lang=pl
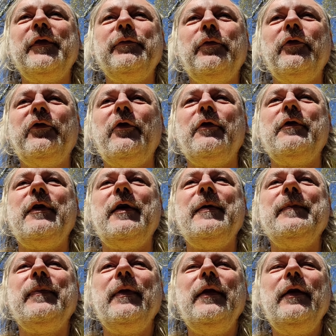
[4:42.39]
złożone
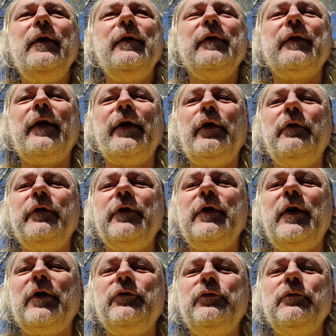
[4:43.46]
z krajowych
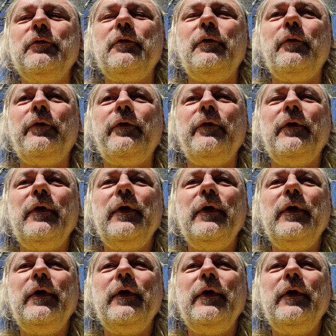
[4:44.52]
gatunków.